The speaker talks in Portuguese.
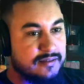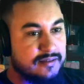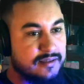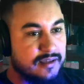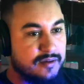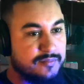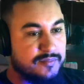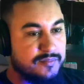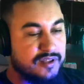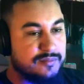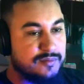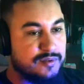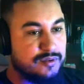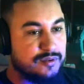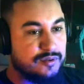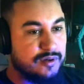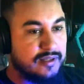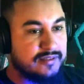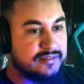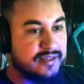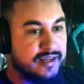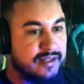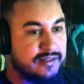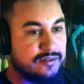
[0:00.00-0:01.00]
É o mesmo
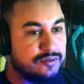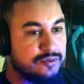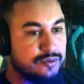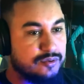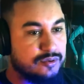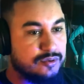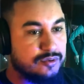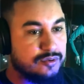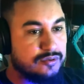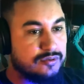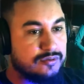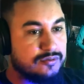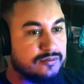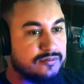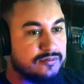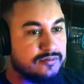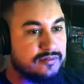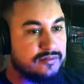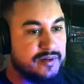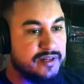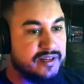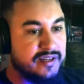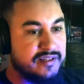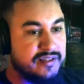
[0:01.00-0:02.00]
atalho do
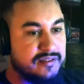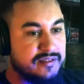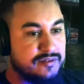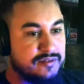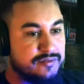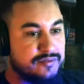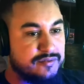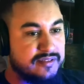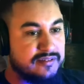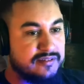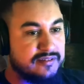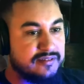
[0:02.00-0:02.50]
Cyber Twix